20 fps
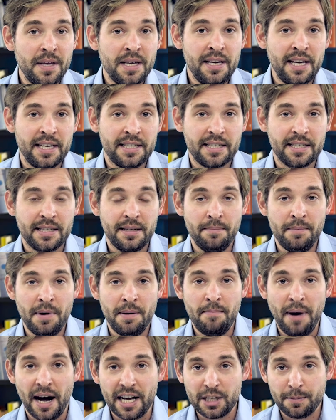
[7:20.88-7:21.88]
jest
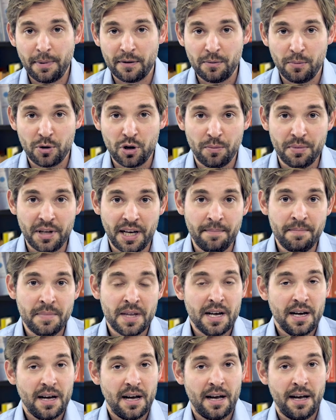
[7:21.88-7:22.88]
bardzo prawdopodobne,
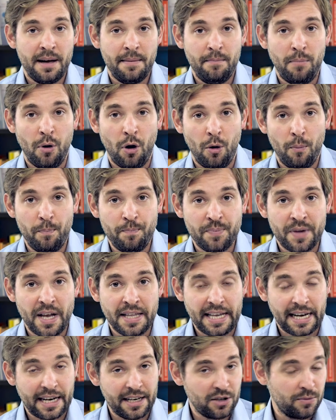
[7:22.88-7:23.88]
bo
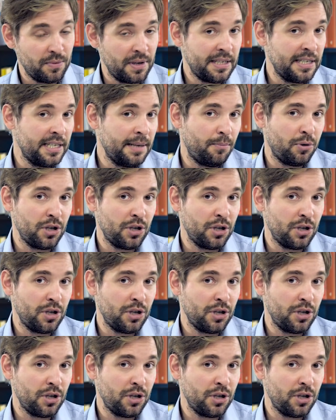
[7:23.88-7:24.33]
takie są decyzje